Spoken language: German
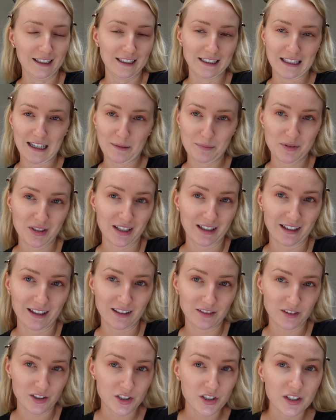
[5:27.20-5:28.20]
Ihr habt es ja
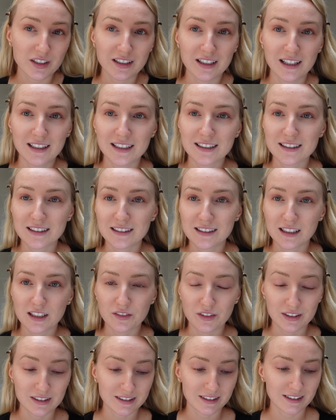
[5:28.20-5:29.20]
gerade wahrscheinlich in der letzten
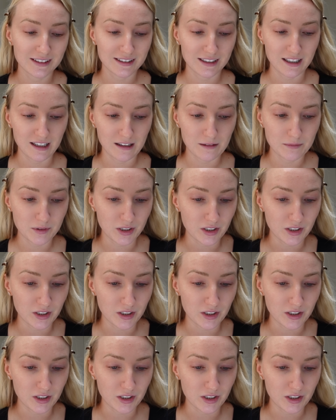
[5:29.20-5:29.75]
Sequenz gesehen.